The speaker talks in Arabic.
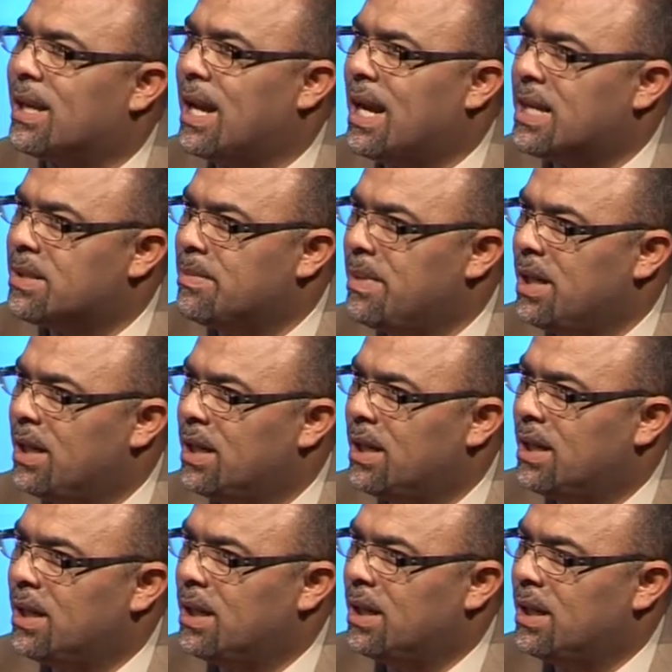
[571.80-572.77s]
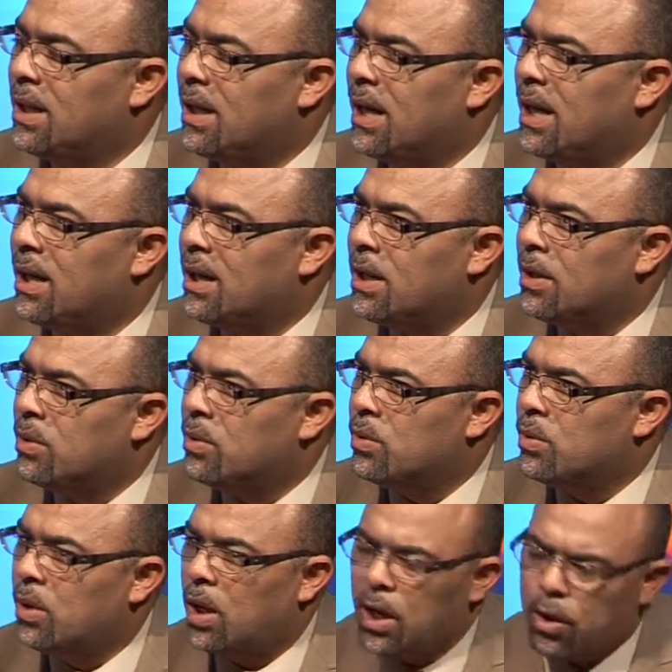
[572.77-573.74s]
الأزمة هل
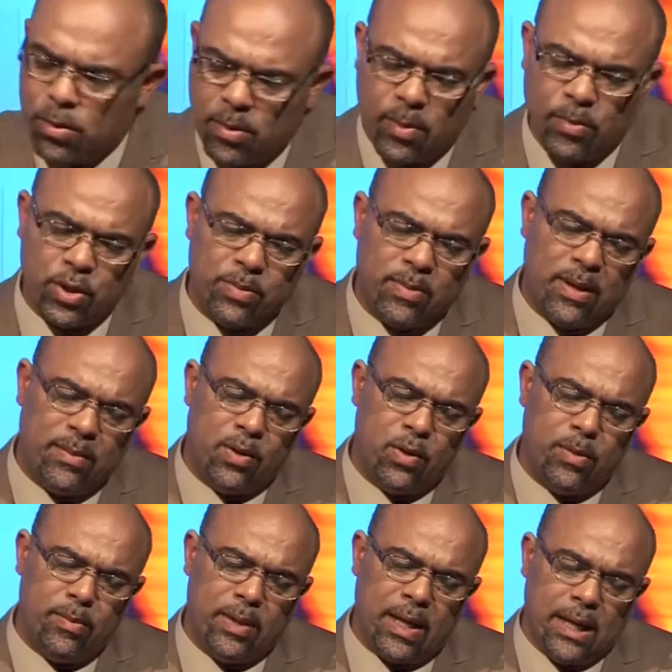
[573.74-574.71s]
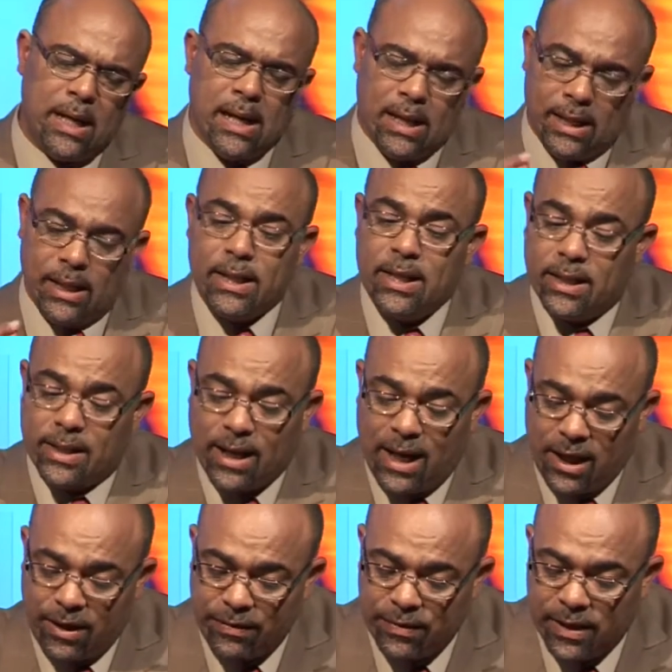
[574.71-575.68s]
أنه هذوما مش بابا وأمي لا هي
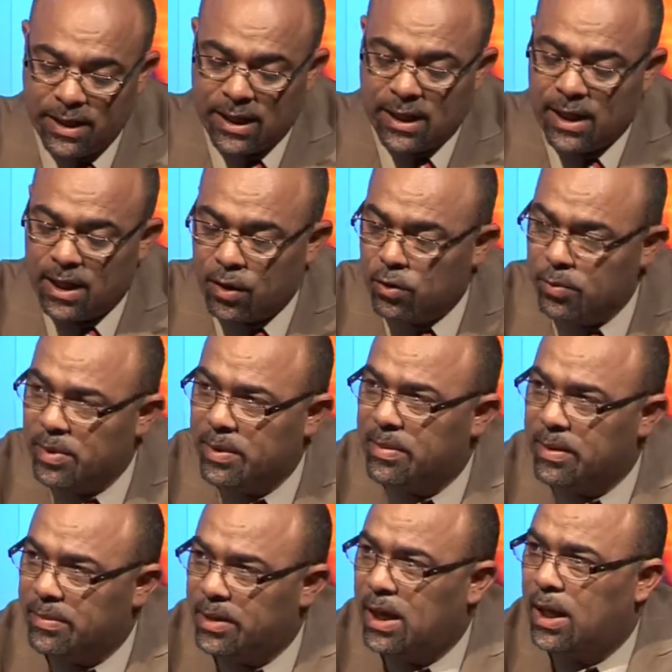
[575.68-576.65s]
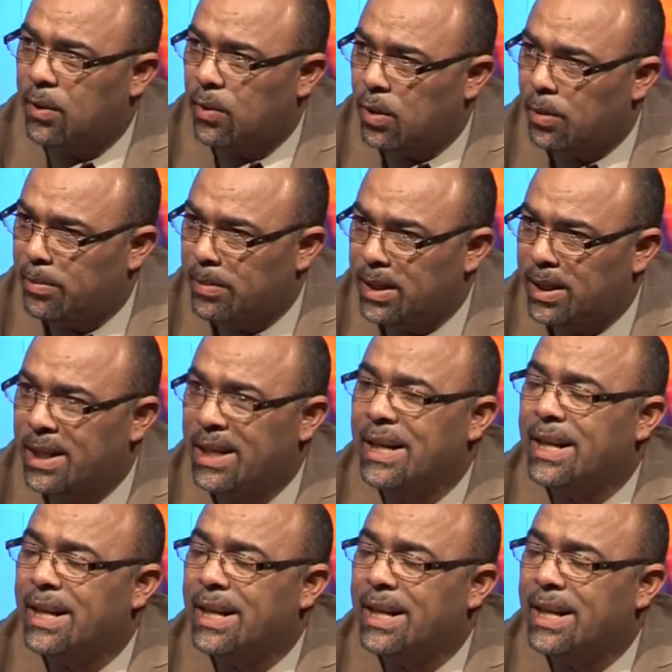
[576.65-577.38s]
تعرف اللي هذوما باباها وأمها